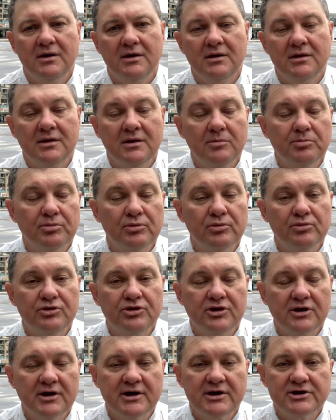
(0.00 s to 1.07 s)
и ты
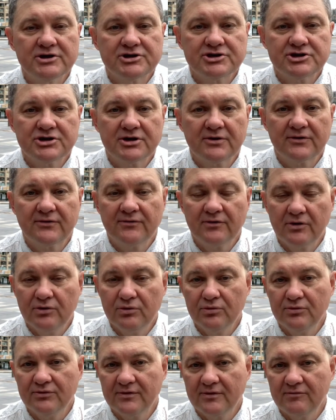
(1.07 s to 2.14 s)
получаешь
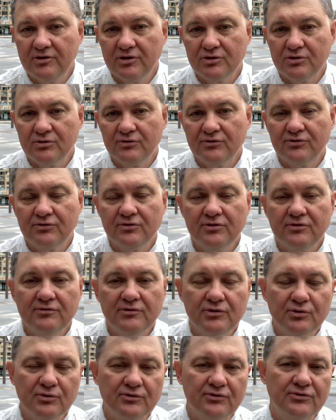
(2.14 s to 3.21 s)
свою заветную
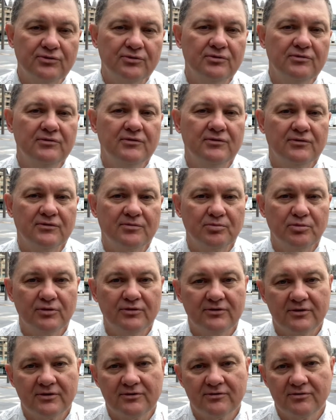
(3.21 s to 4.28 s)
190-ю визу
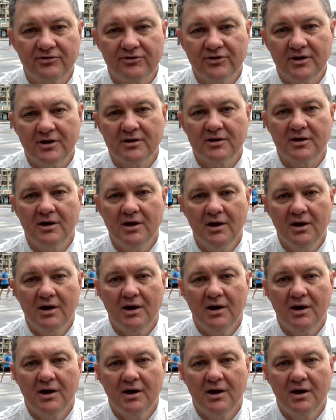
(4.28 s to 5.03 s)
спонсорства штата.